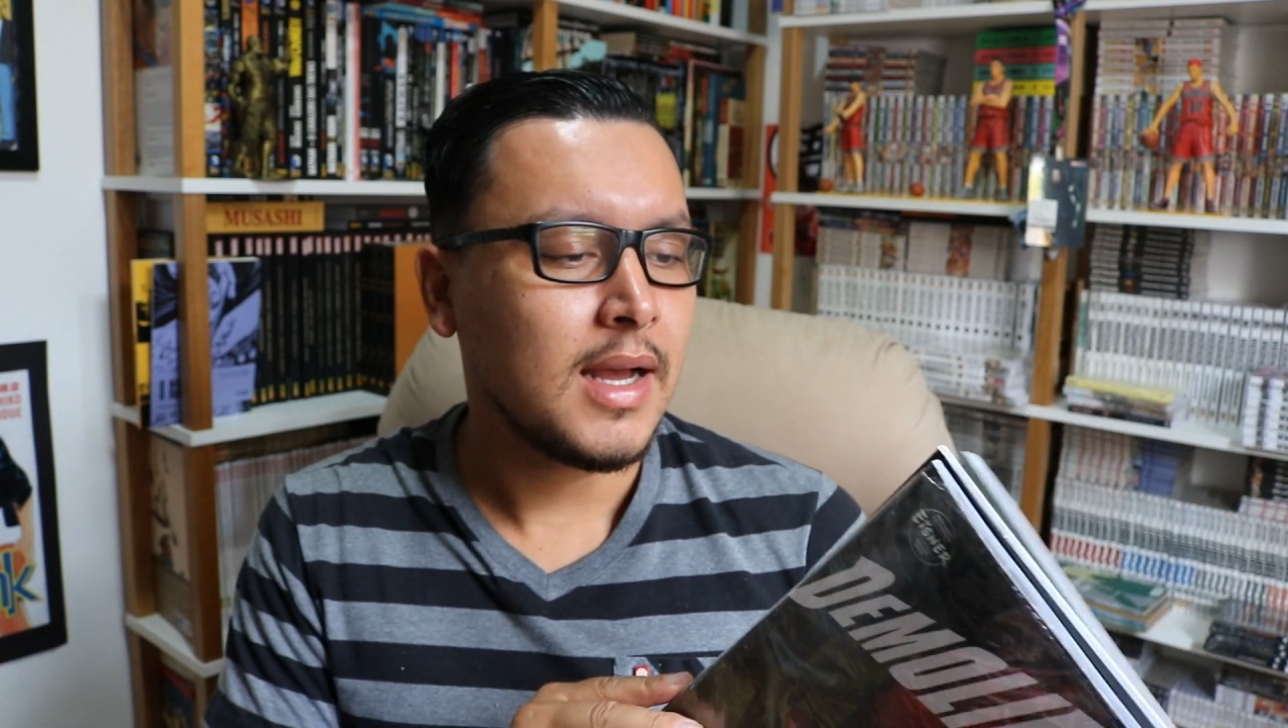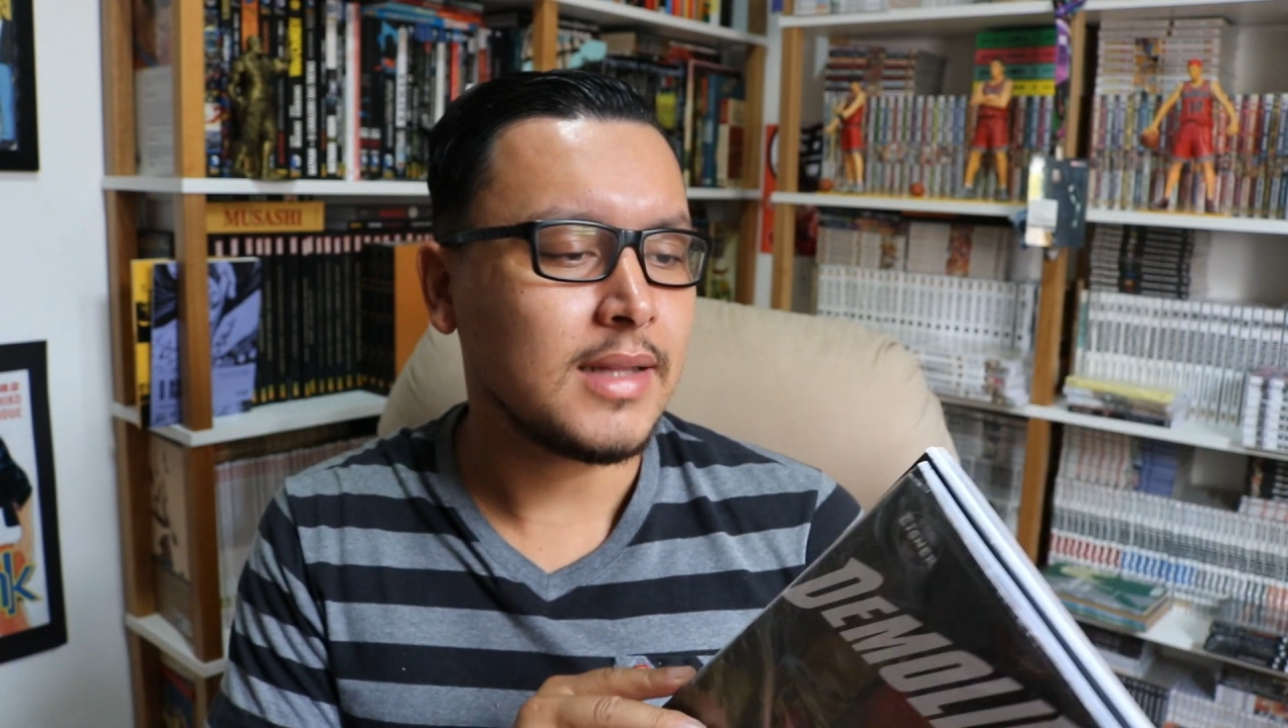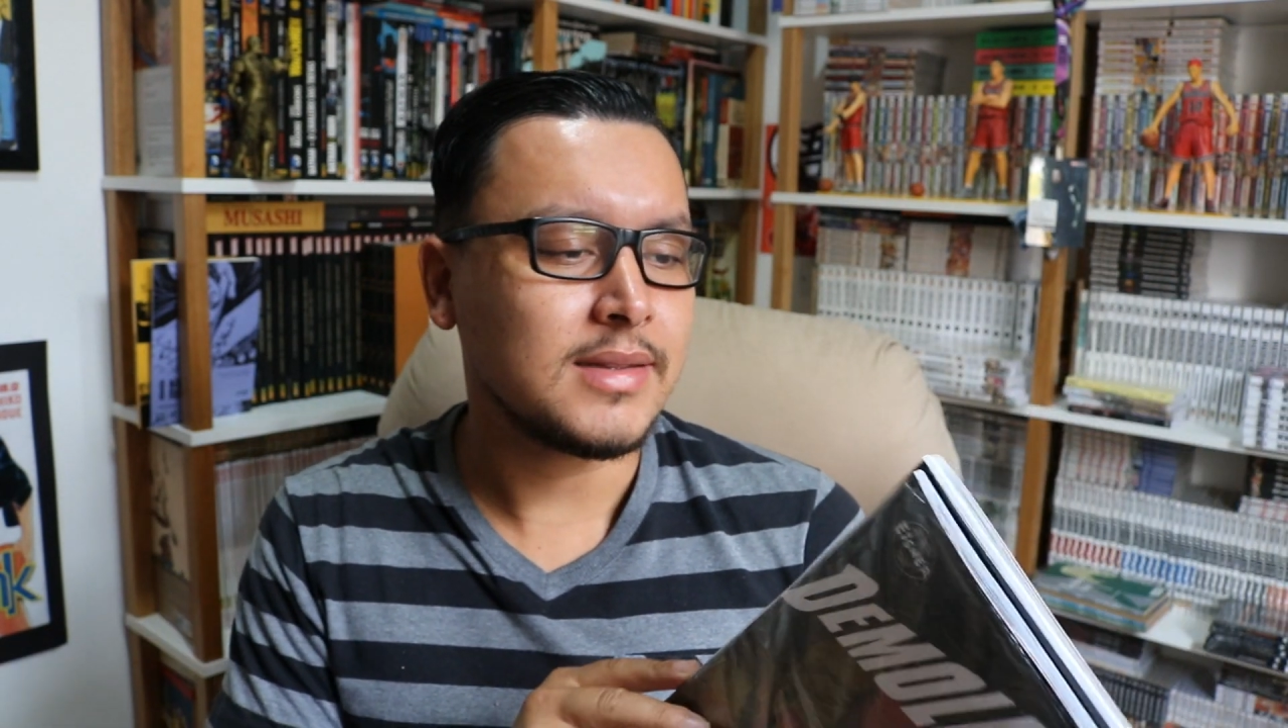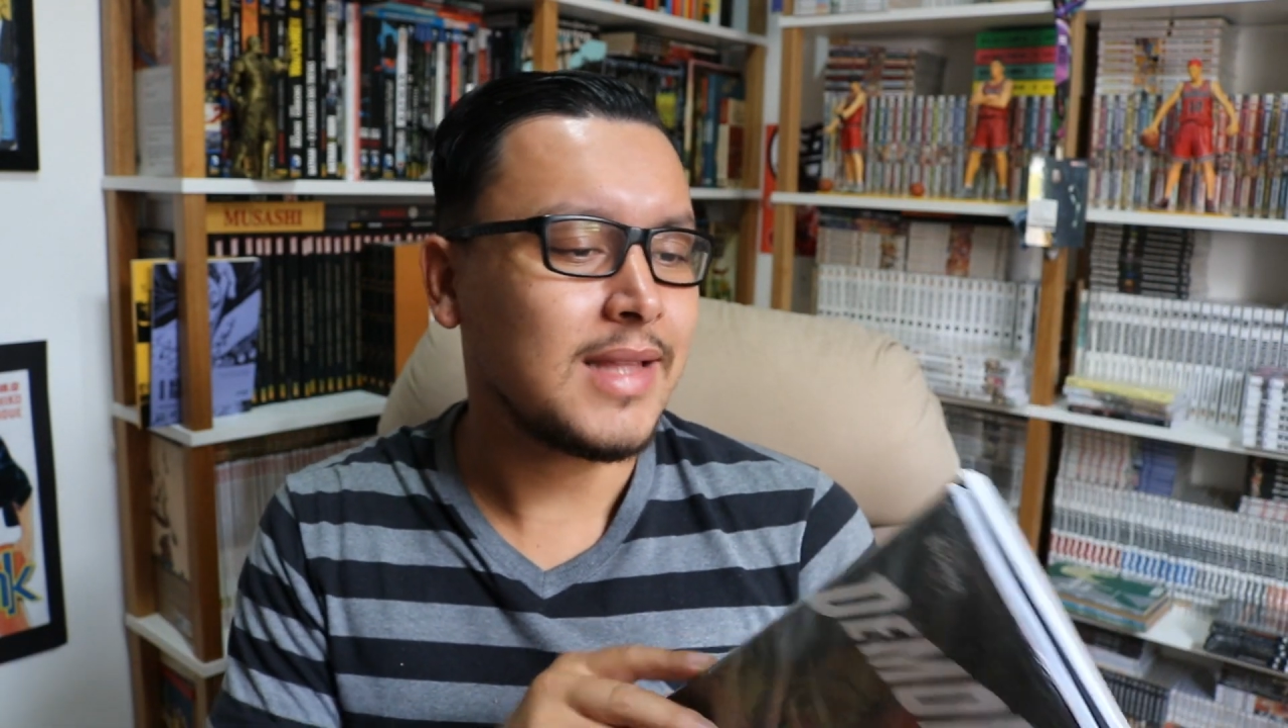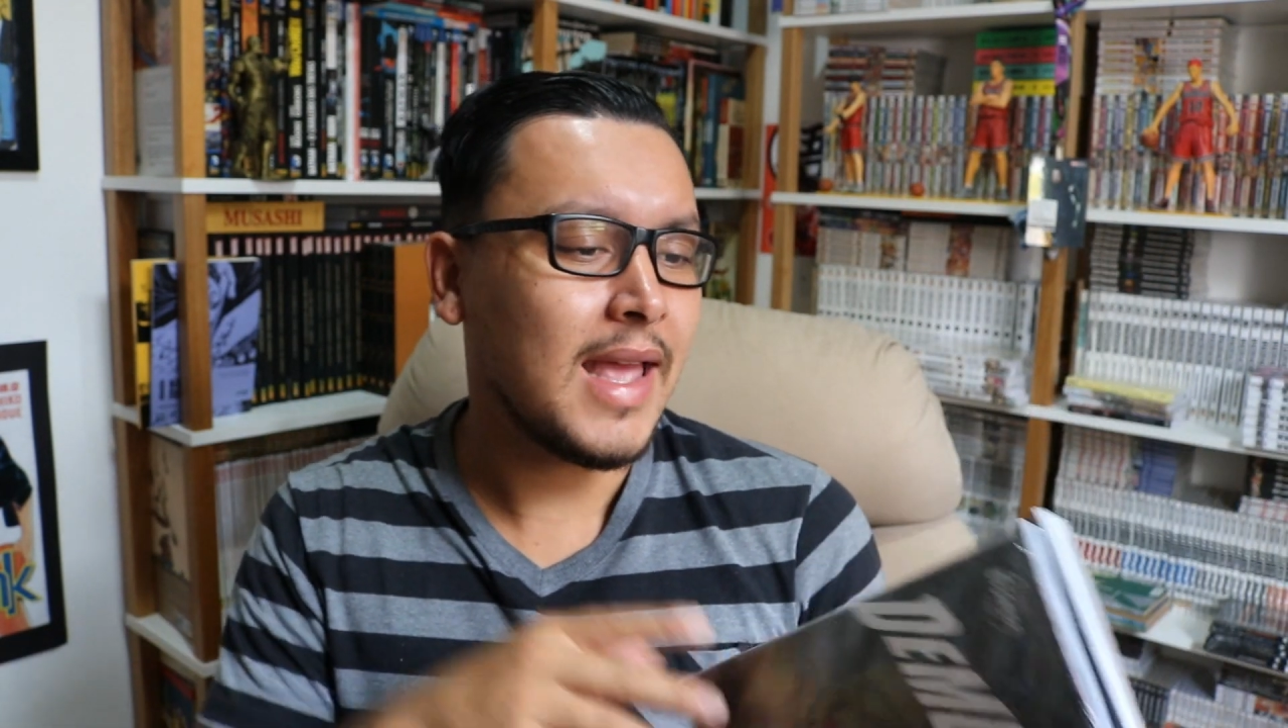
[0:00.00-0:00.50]

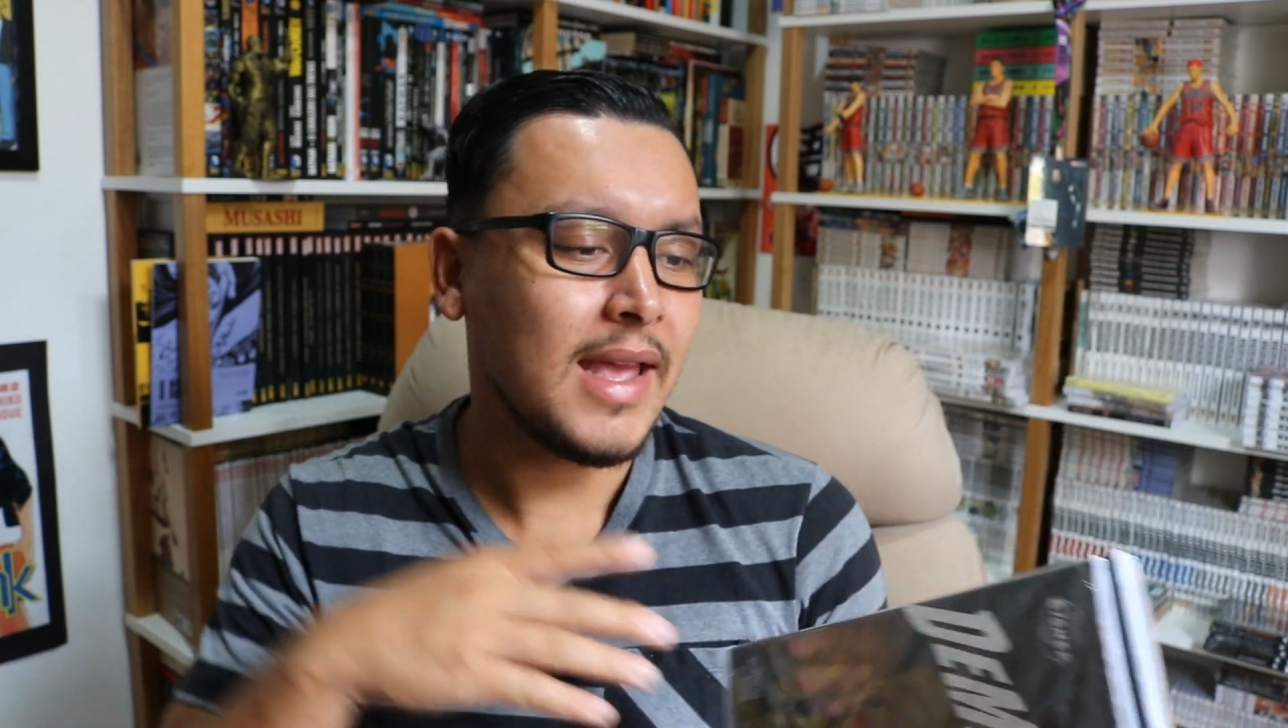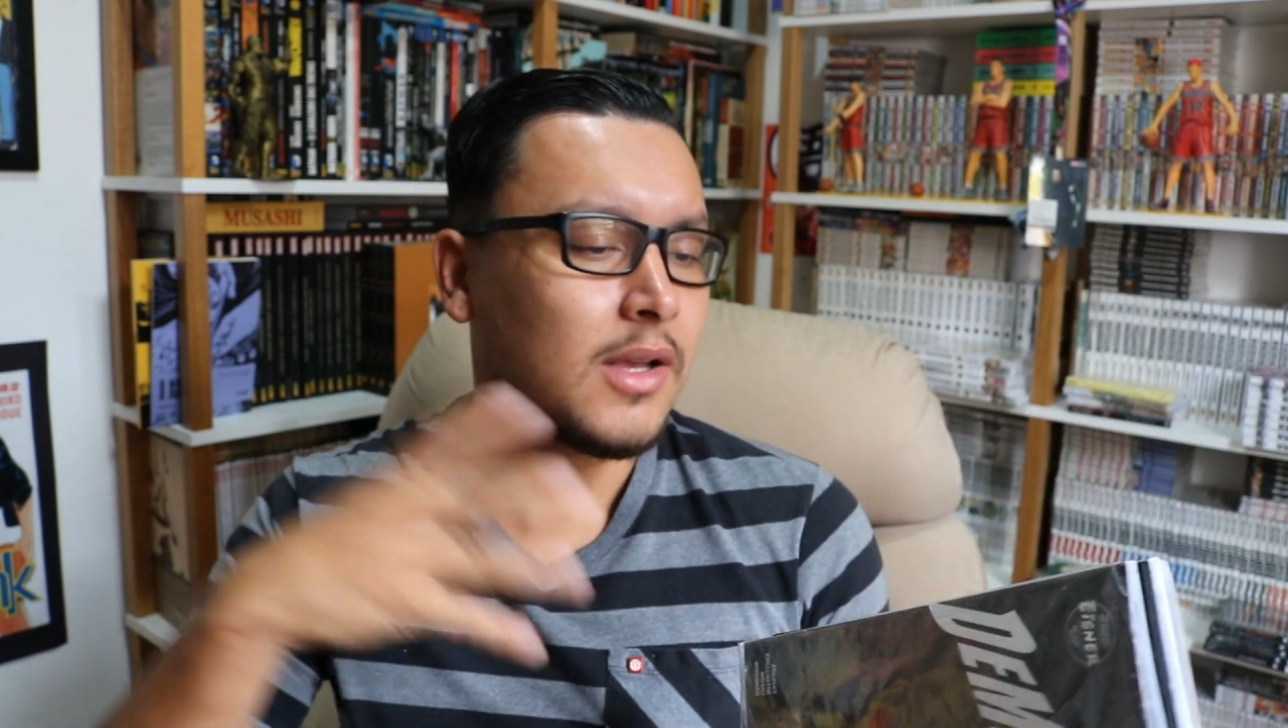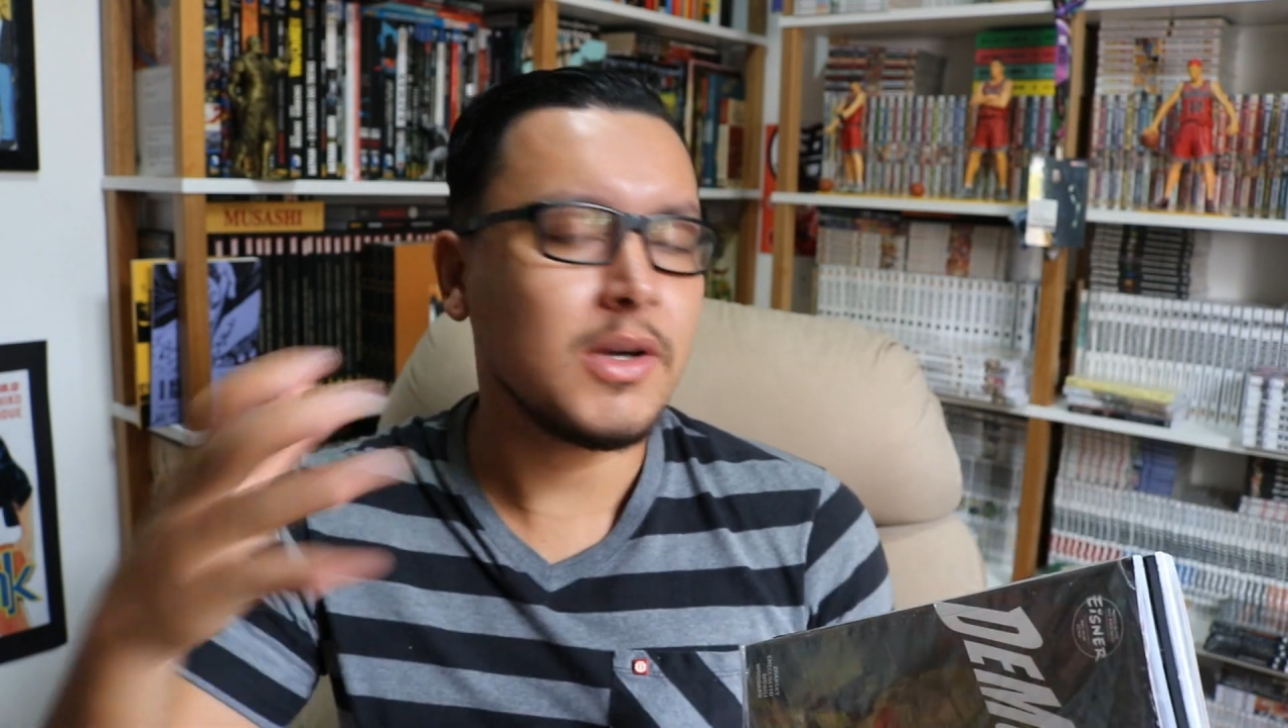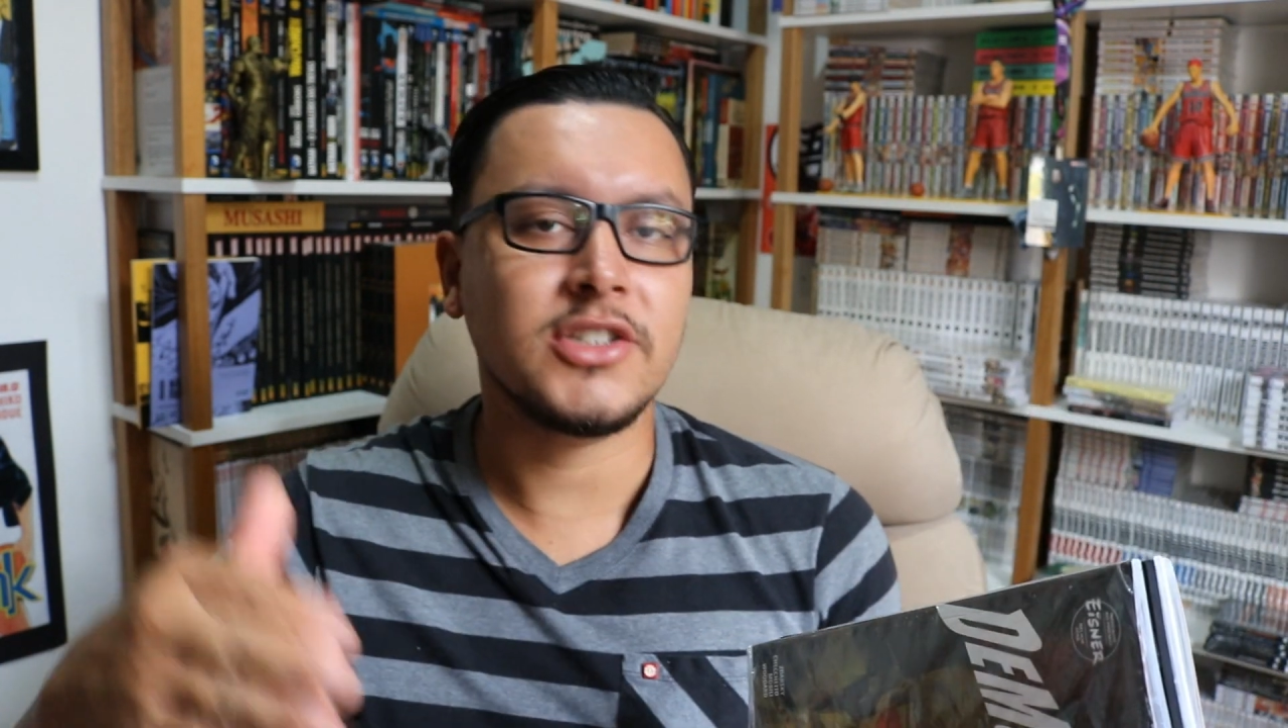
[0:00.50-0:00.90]
até eu